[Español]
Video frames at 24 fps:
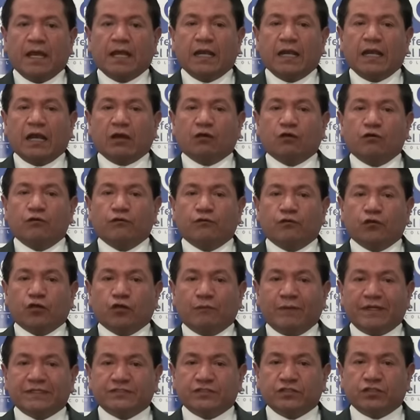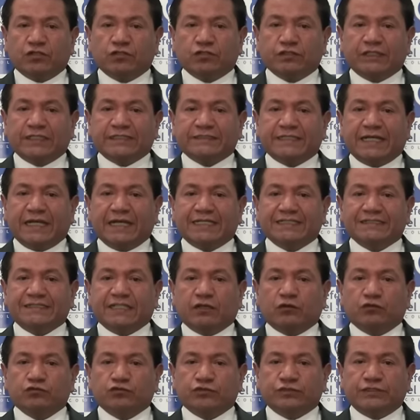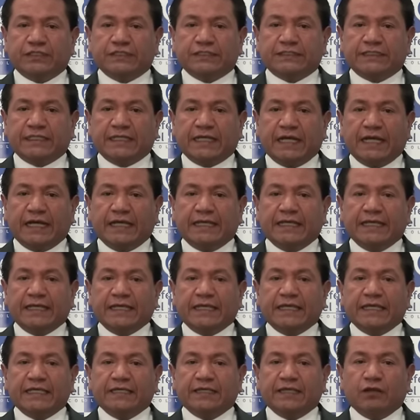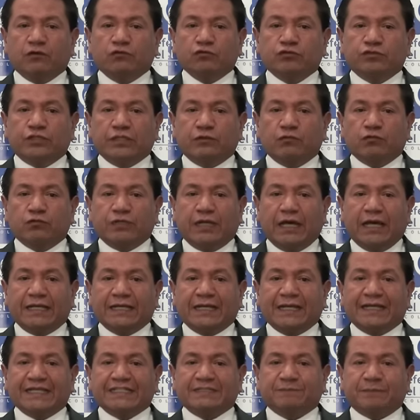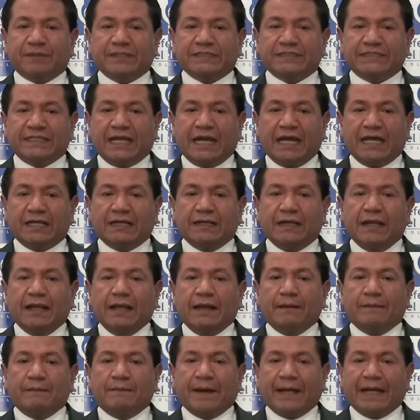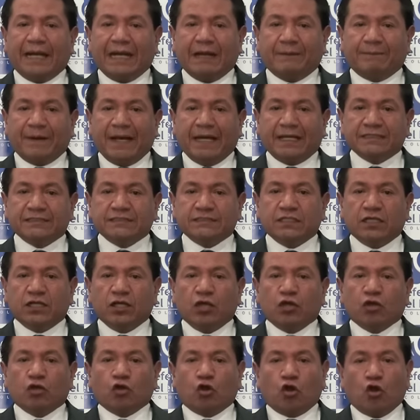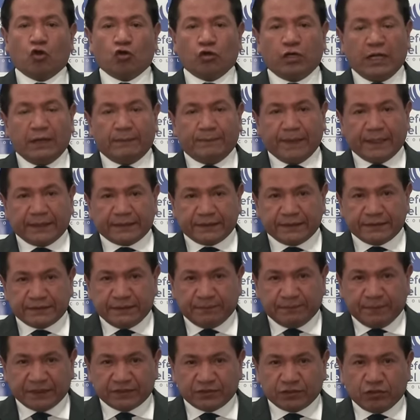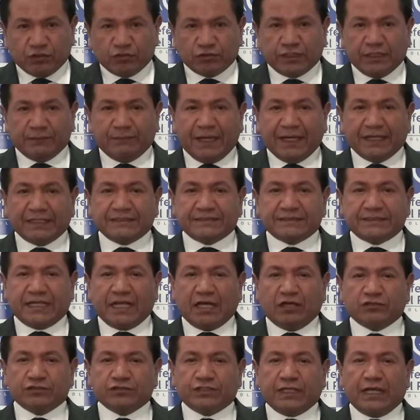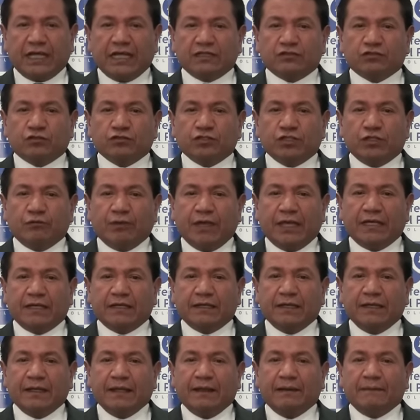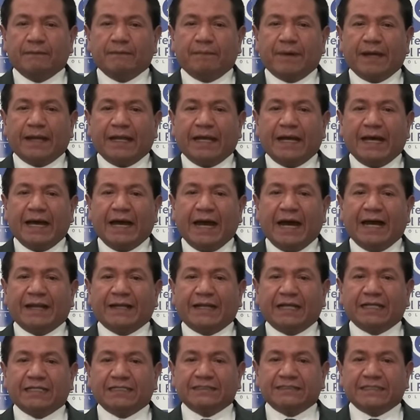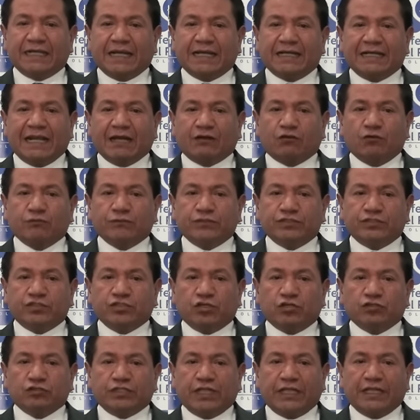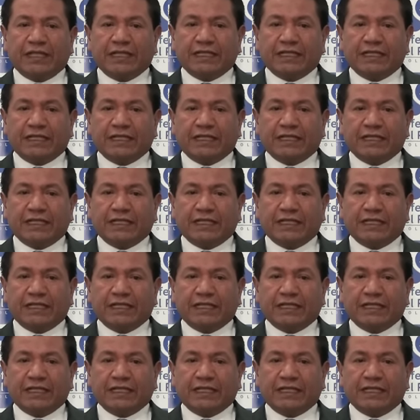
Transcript: La conformación de salas de justicia y de un tribunal especial para la paz con la participación de magistrados de alto nivel para analizar la comisión de